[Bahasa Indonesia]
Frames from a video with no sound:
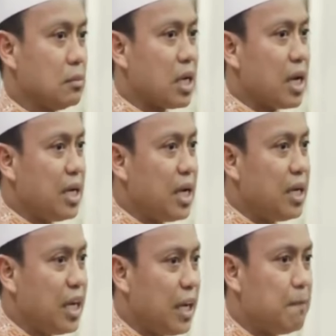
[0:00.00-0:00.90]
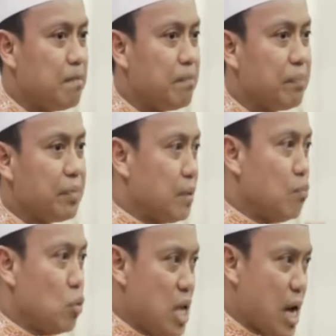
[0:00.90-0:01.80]
Maka adik-adik,
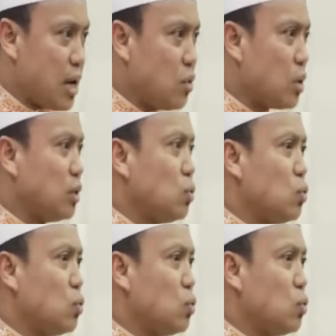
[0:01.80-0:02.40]
muliakan orang